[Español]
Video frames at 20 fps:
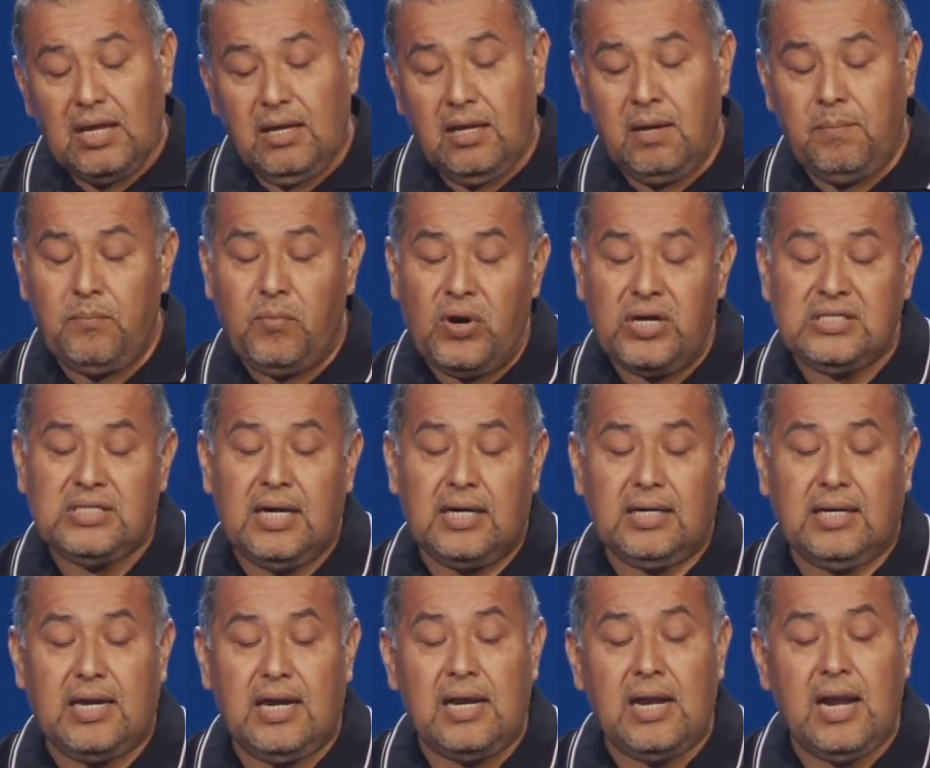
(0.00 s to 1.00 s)
y muestra
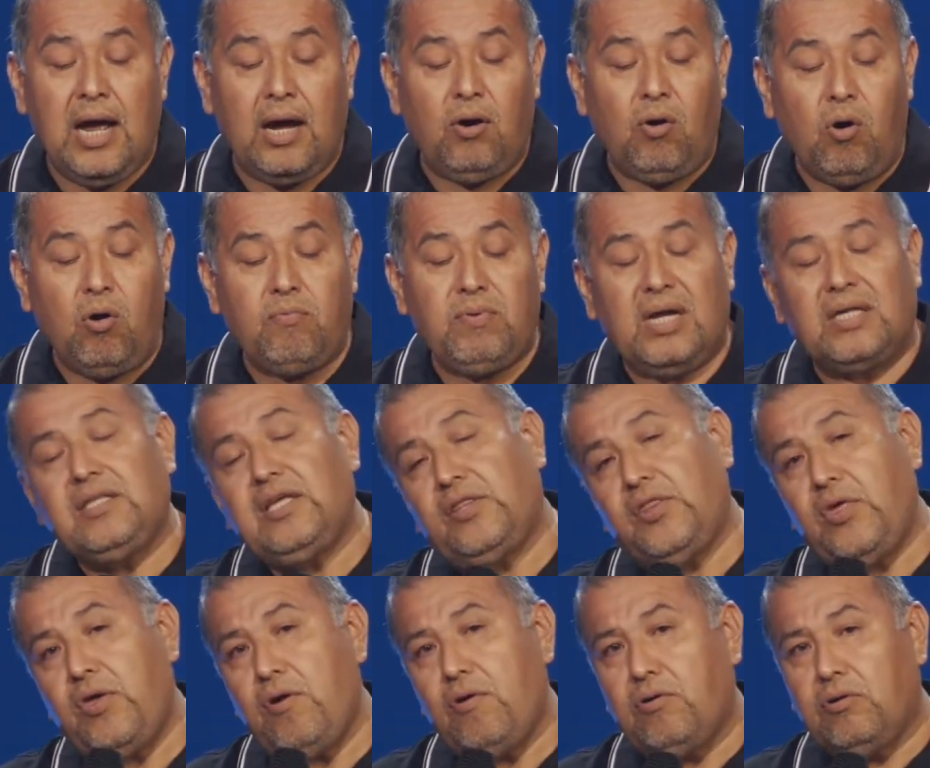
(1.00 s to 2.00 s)
aquí la obra de
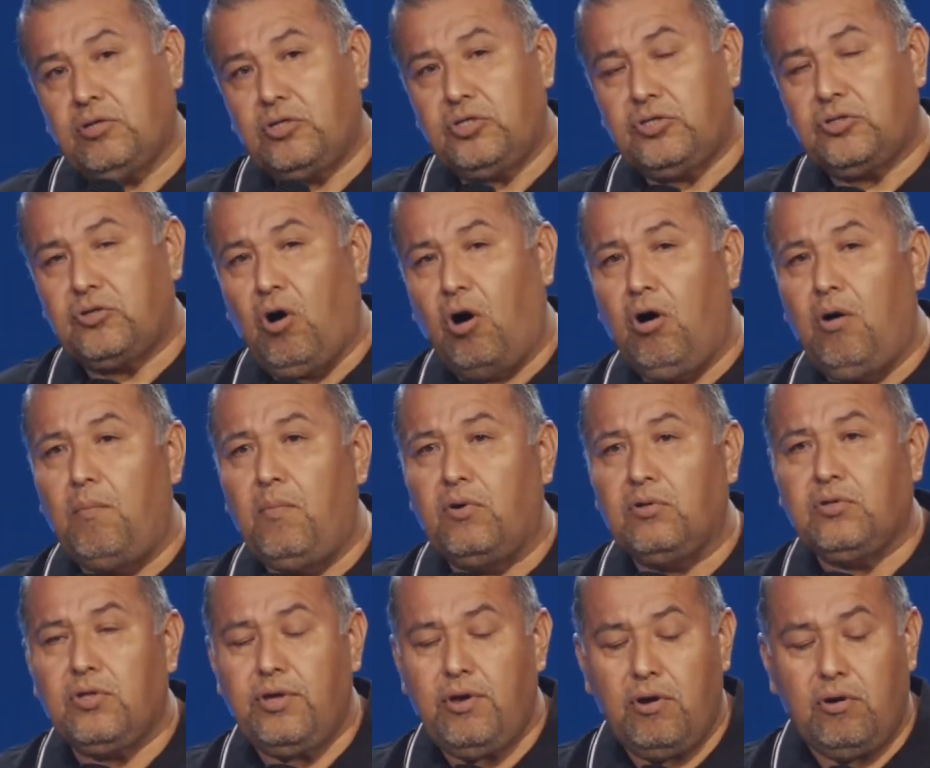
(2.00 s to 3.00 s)
Dios, cómo
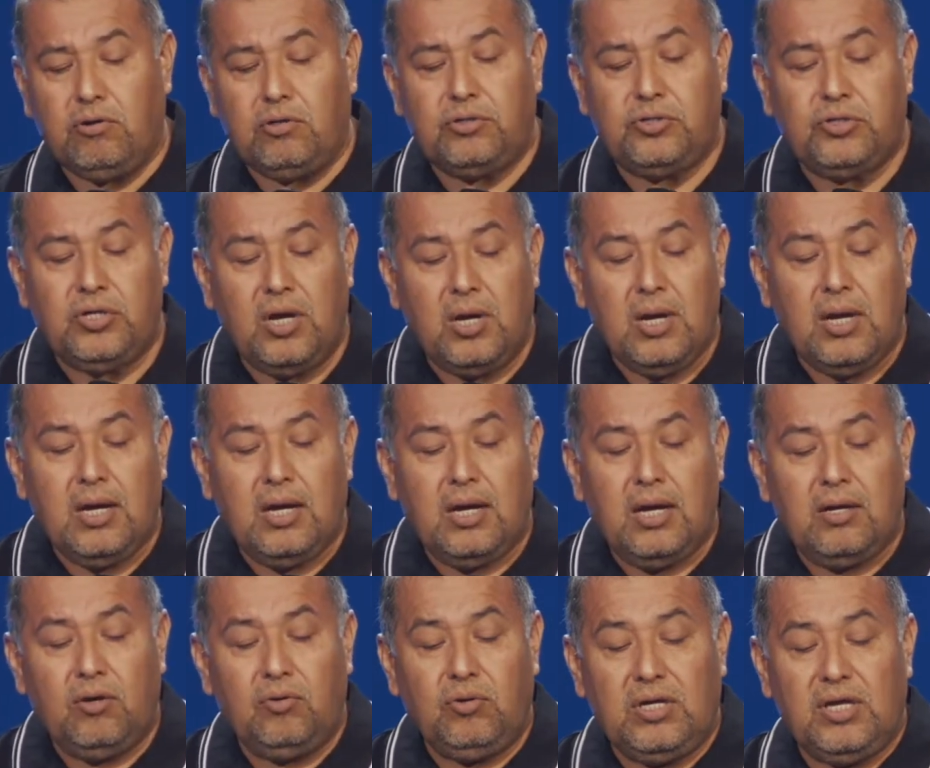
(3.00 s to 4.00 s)
Dios
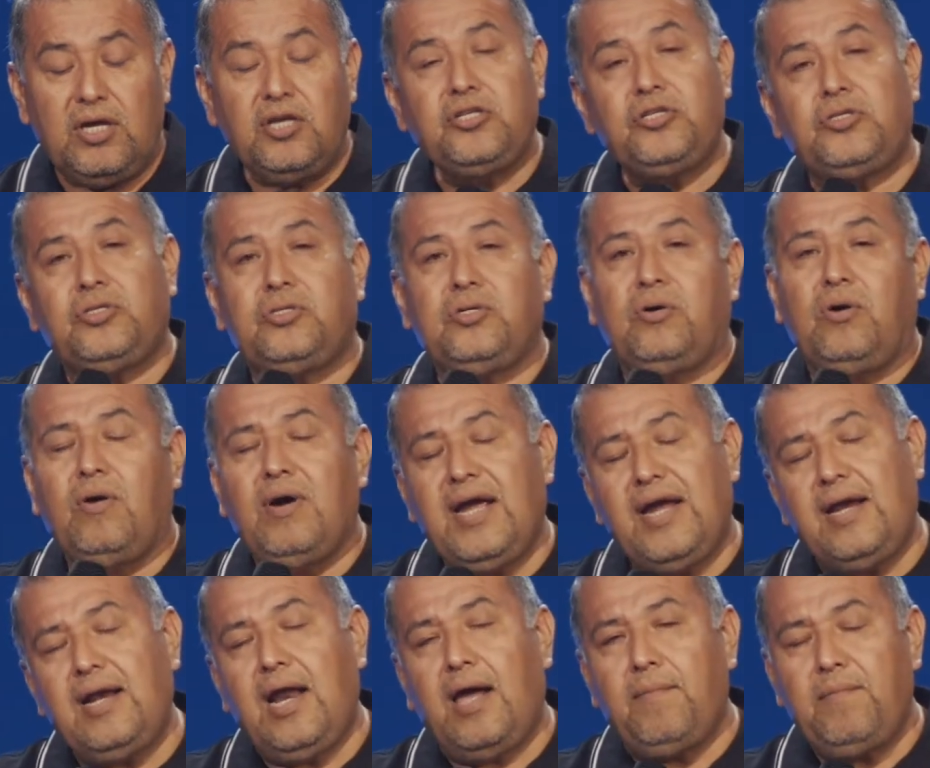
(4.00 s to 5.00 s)
hizo
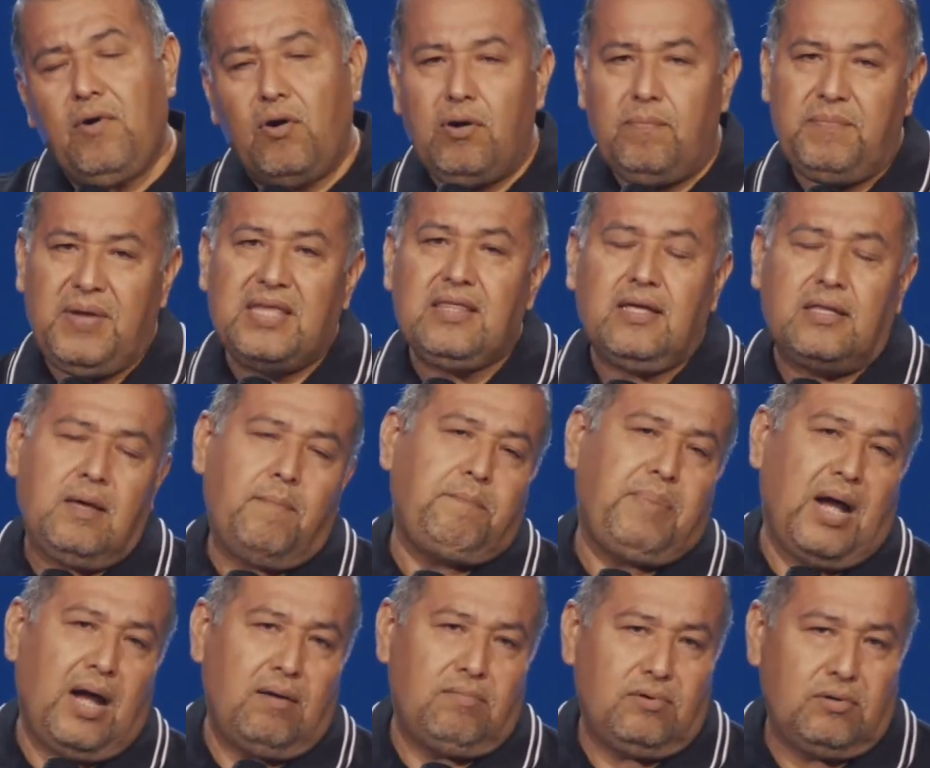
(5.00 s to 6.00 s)
en la vida de
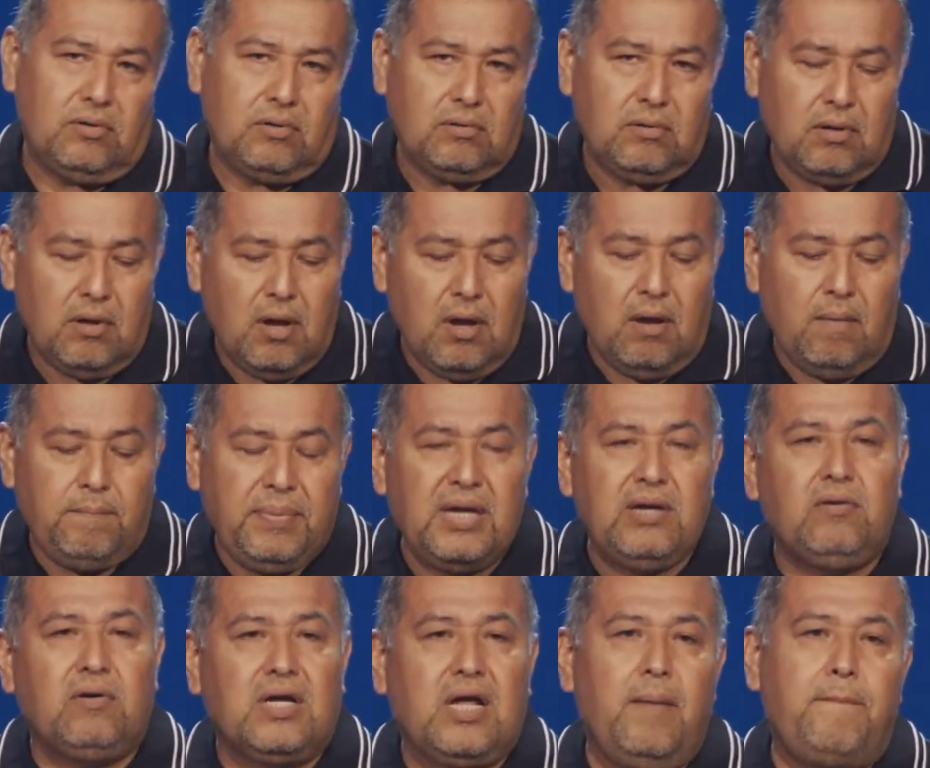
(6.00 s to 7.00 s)
Pablo,
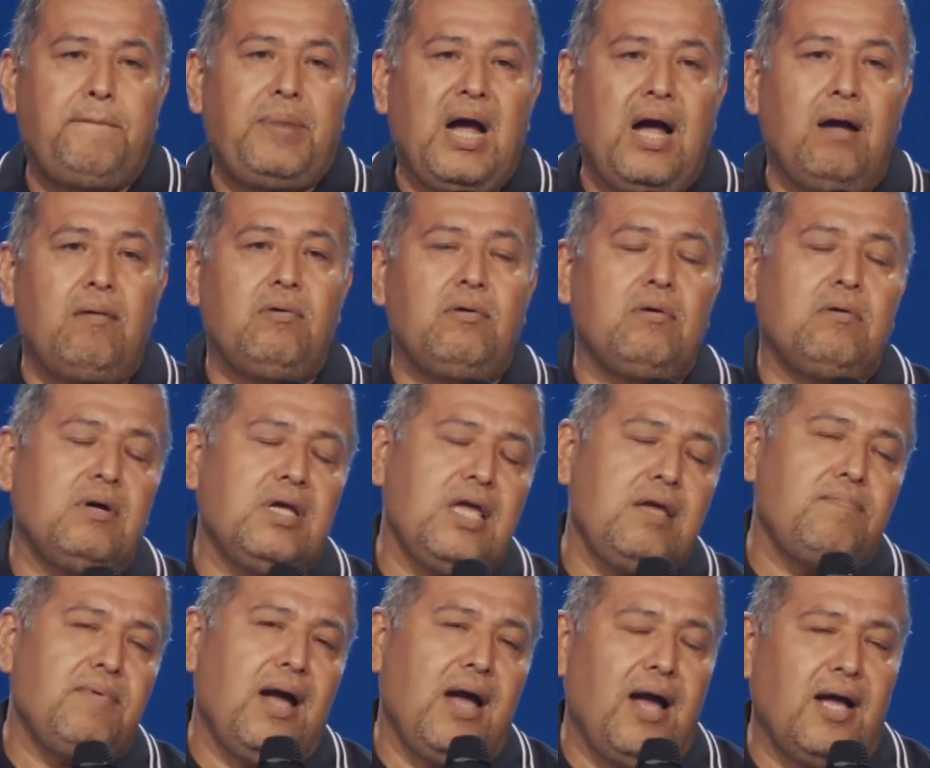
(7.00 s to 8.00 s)
pero que Pablo
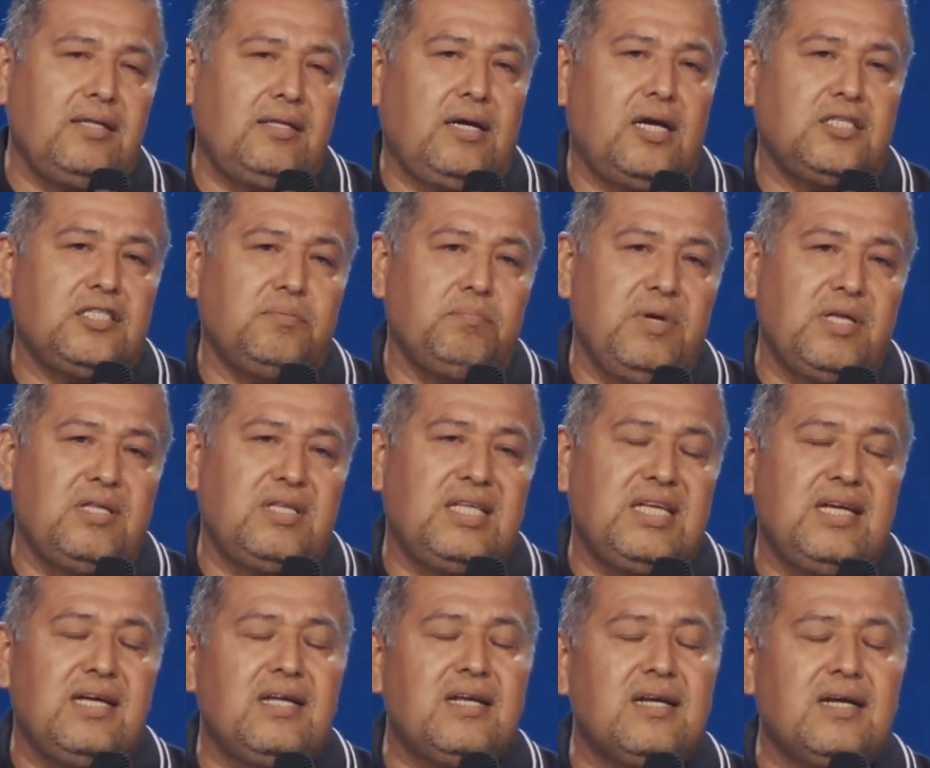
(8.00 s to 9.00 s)
iba a
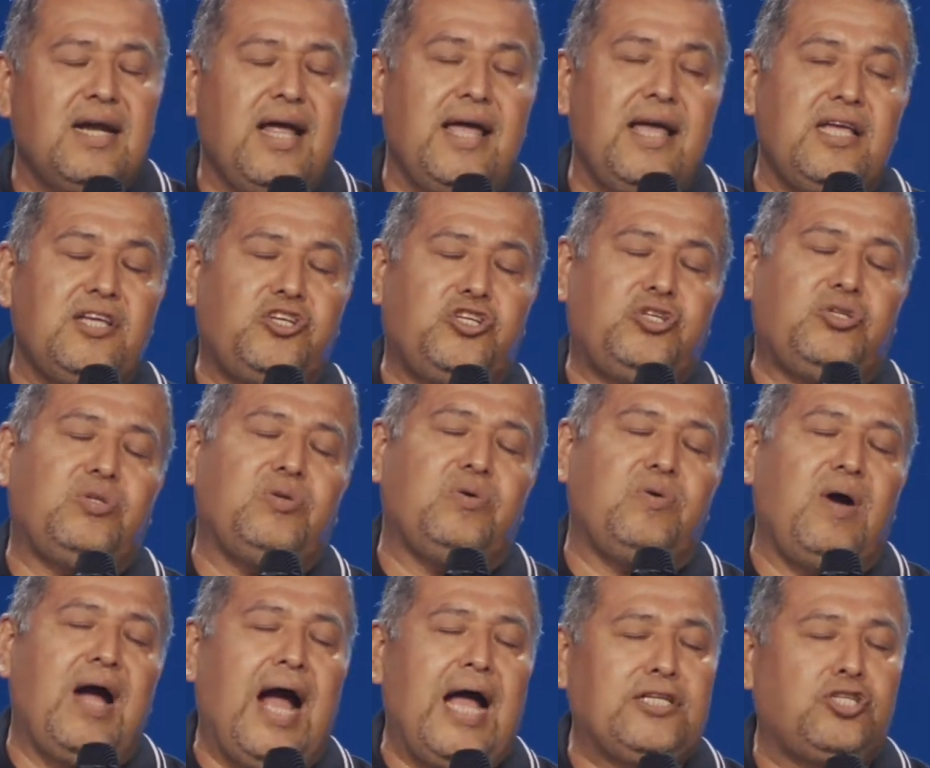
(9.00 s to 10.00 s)
transmitir
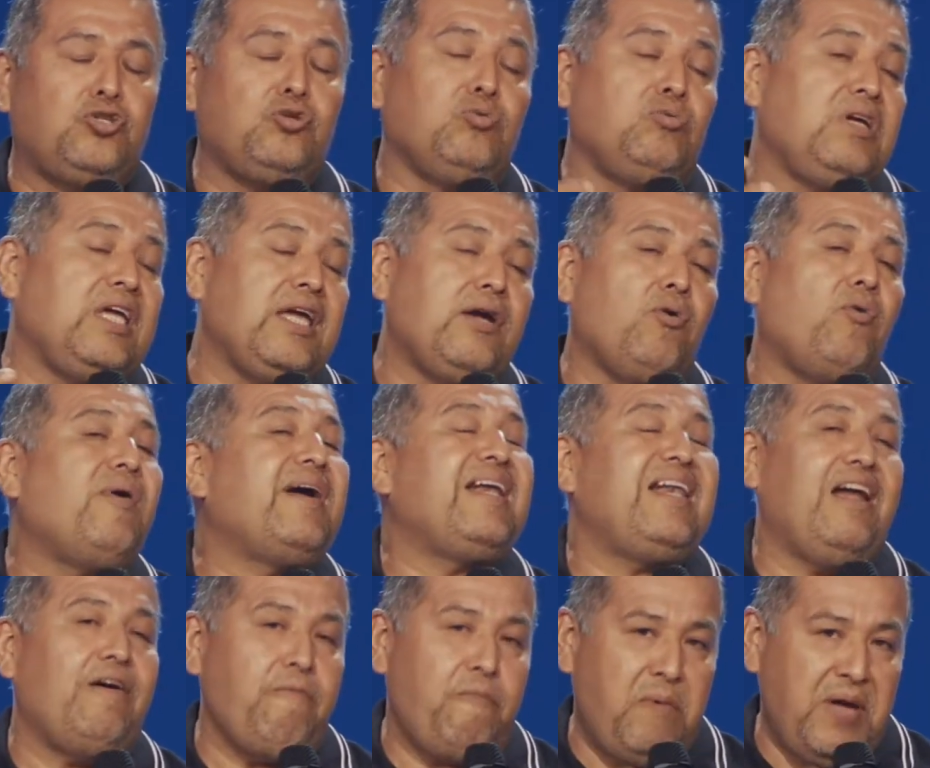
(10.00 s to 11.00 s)
esto a su hijo en
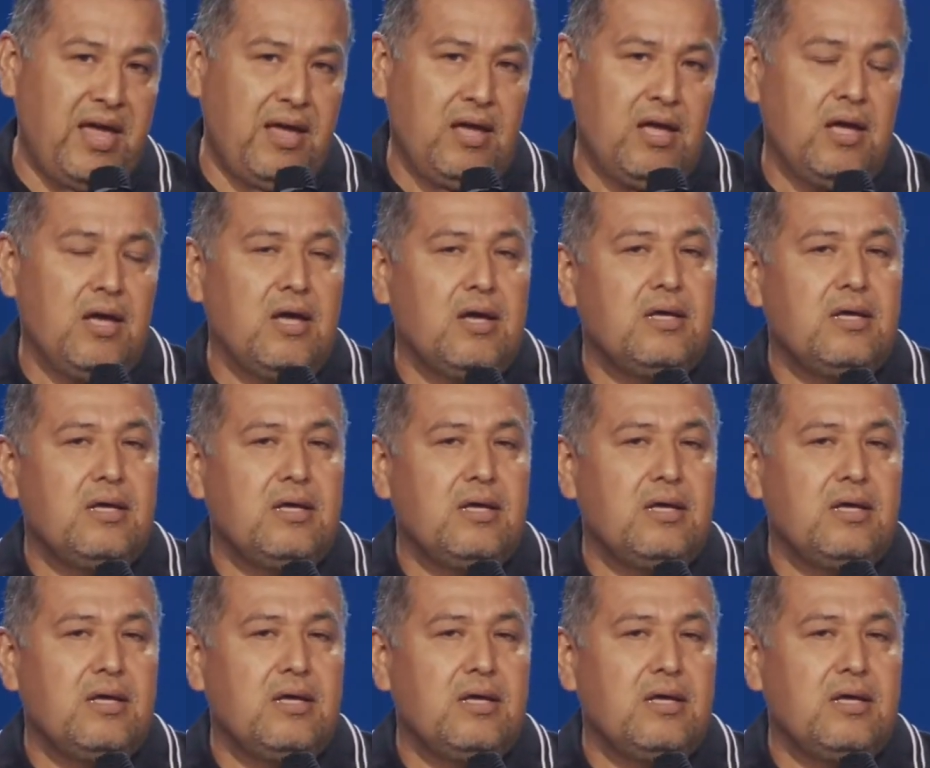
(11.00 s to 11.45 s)
la fe,